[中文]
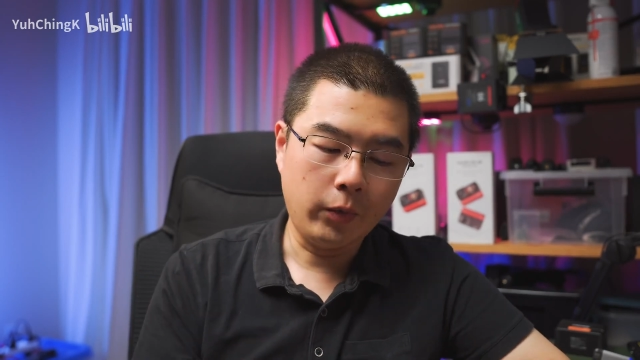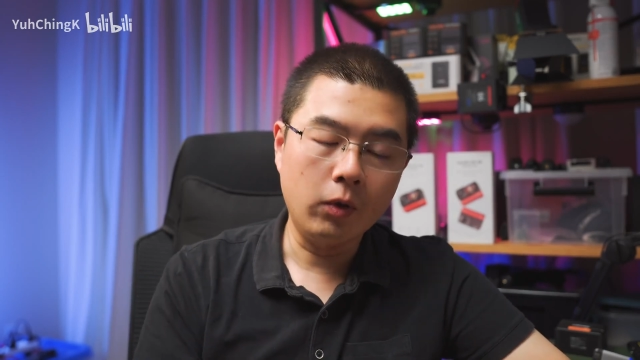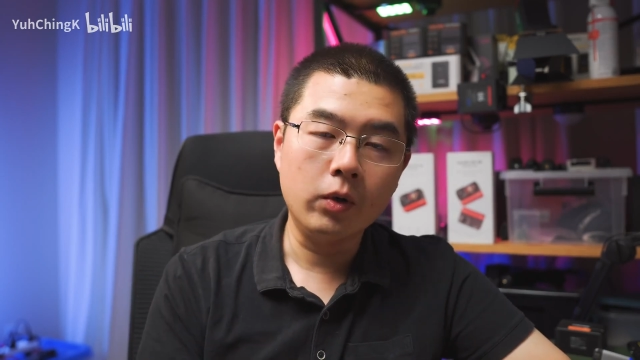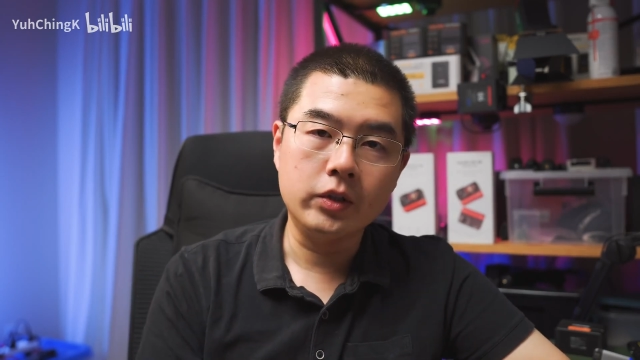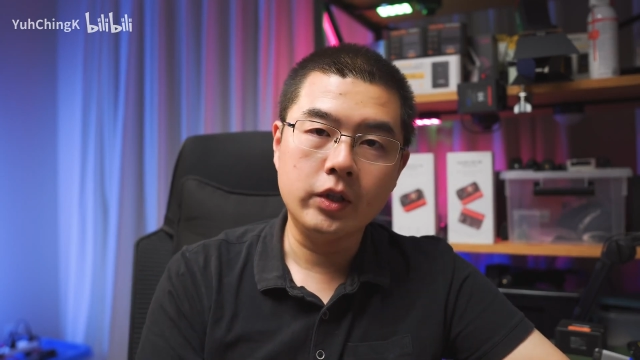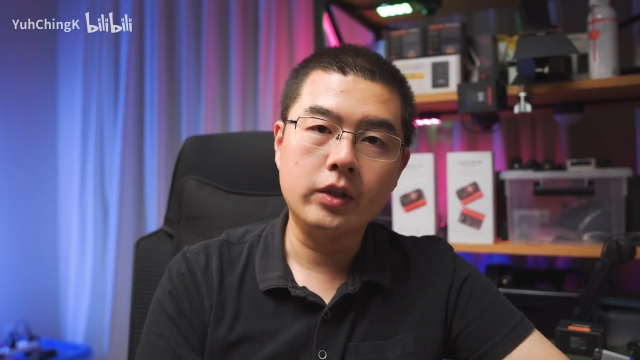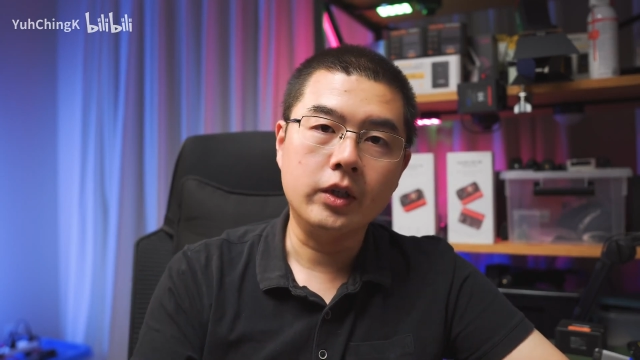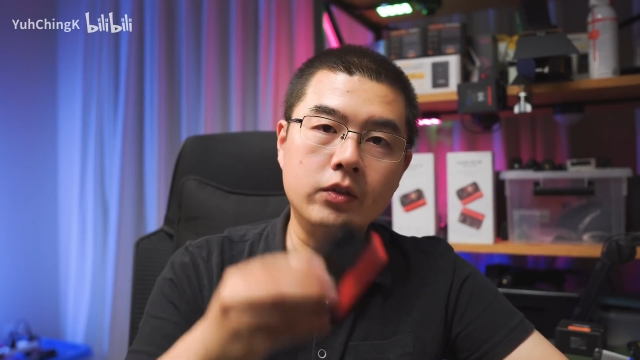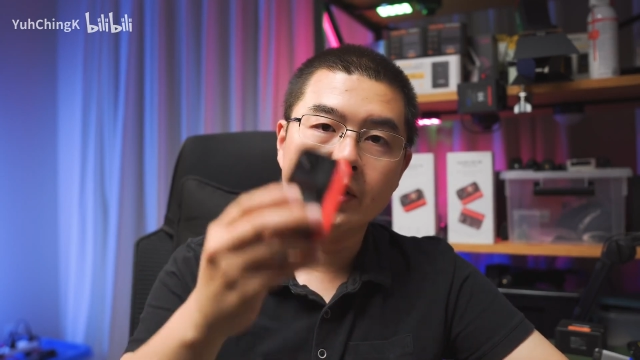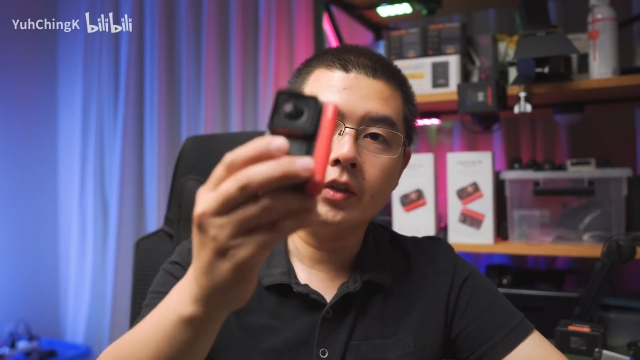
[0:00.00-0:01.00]
包括一些这
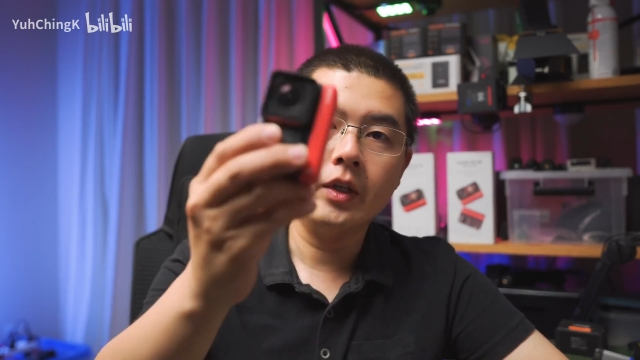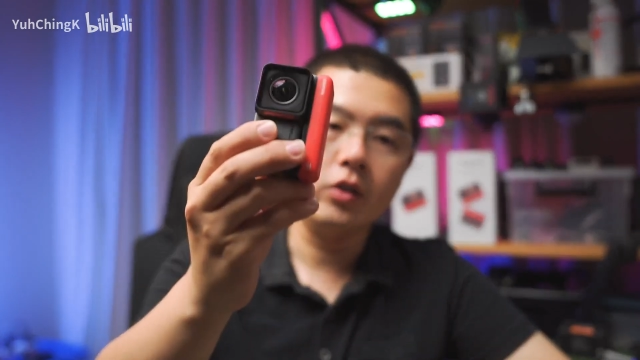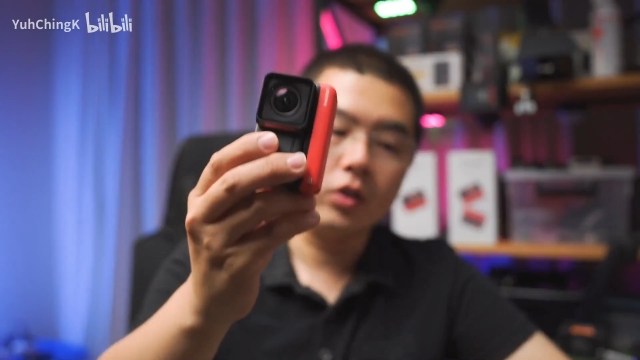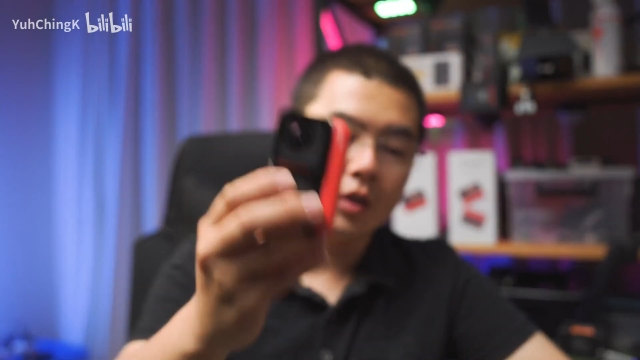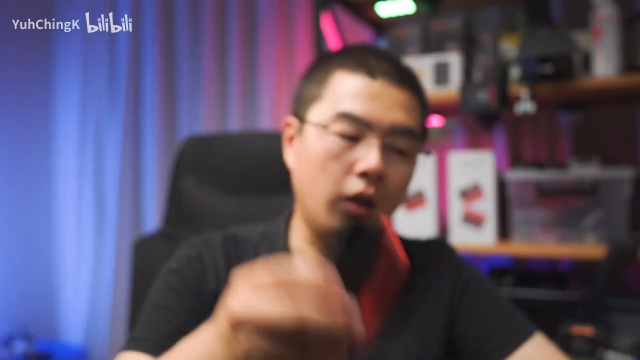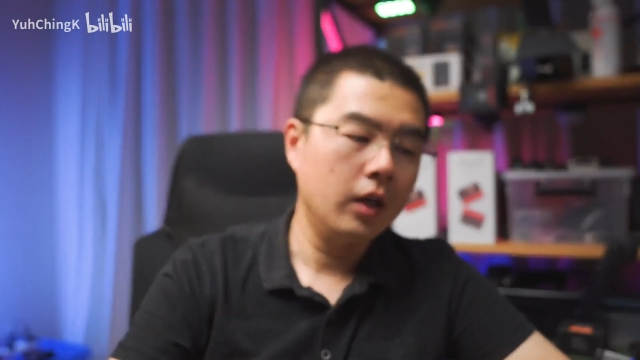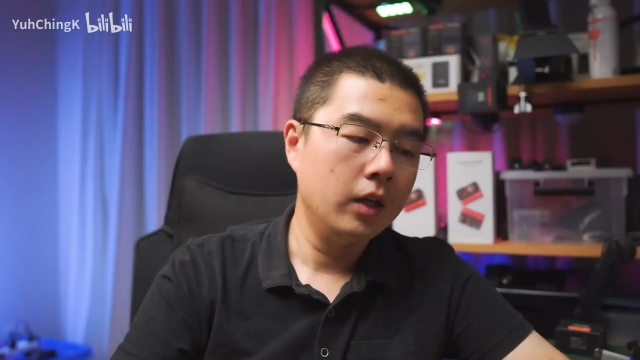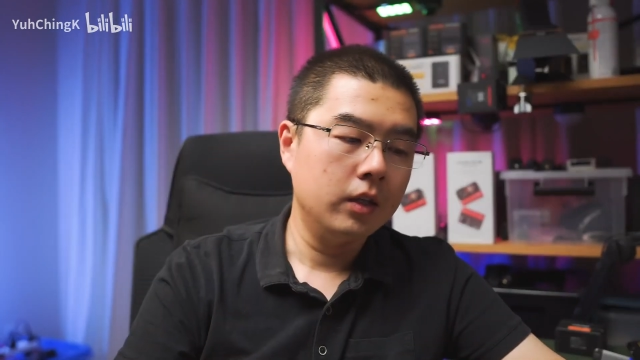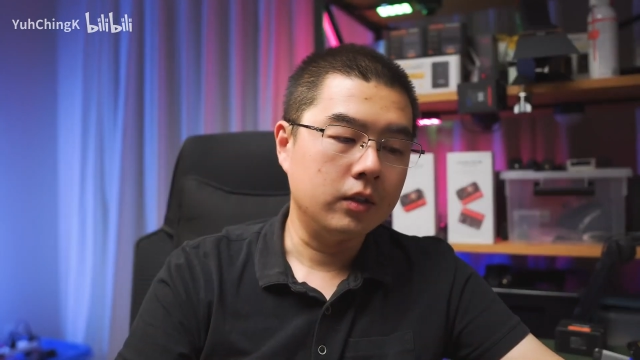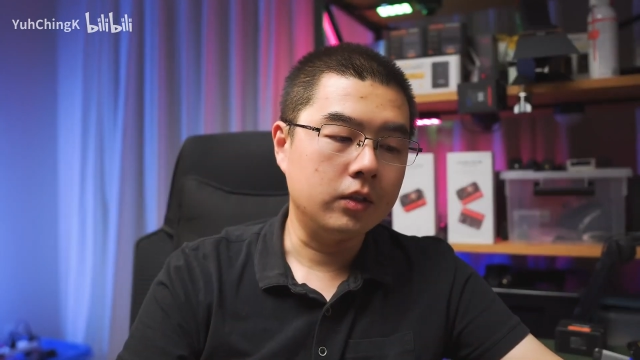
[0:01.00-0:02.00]
个新的电池啊，
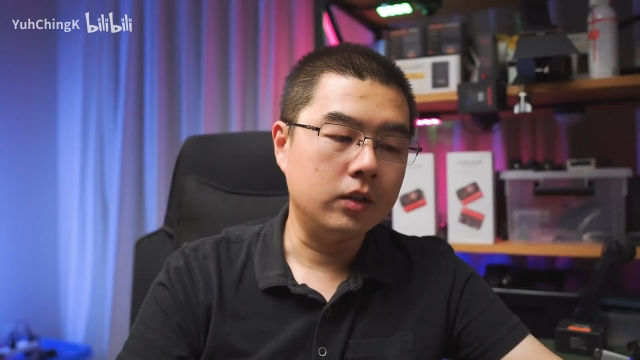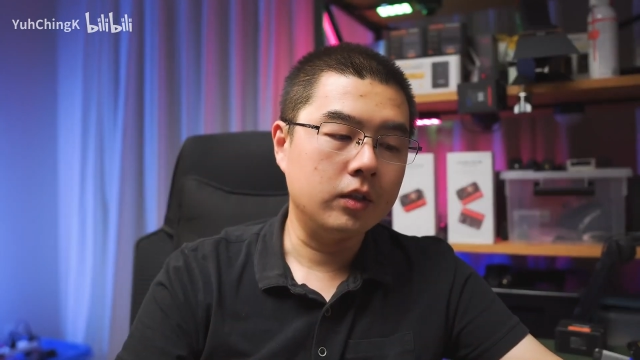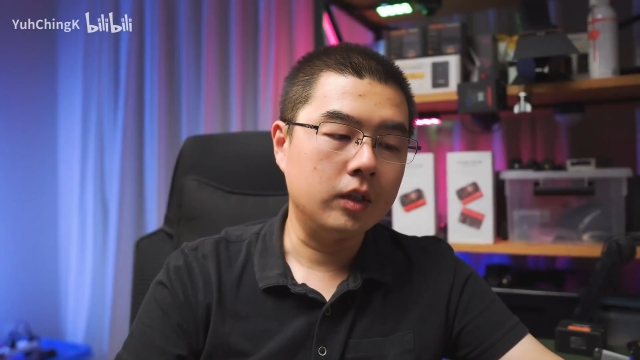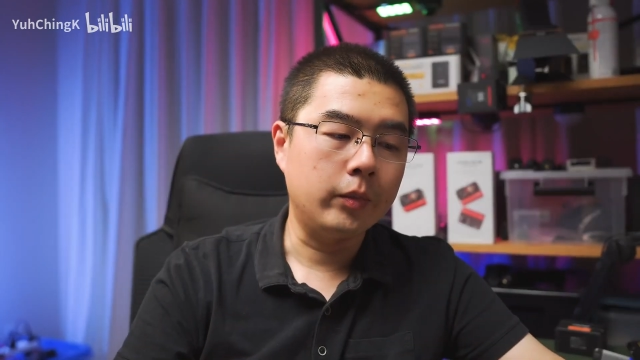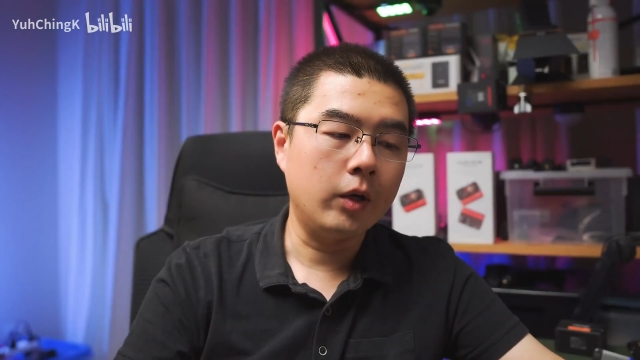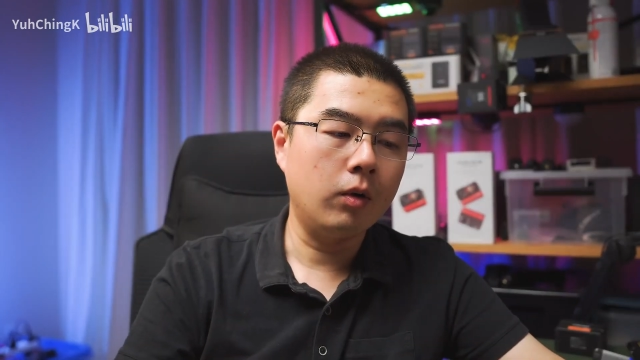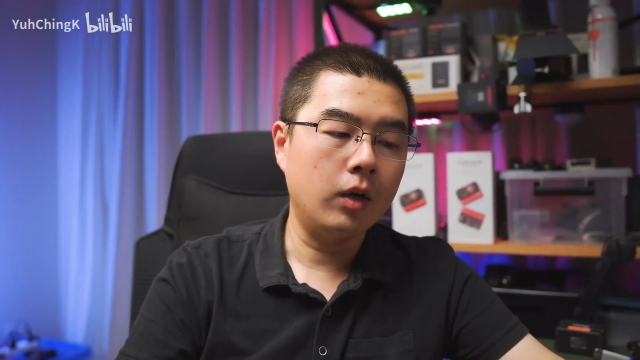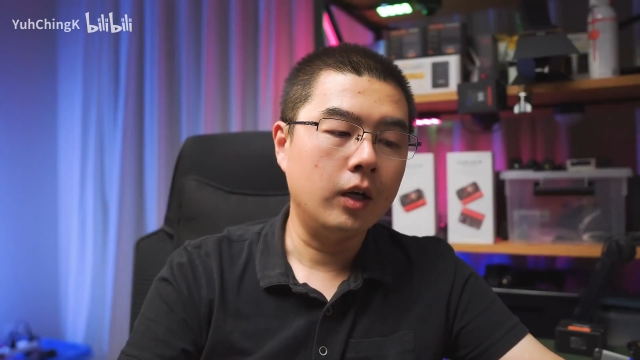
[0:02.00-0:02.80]
那新的这个边框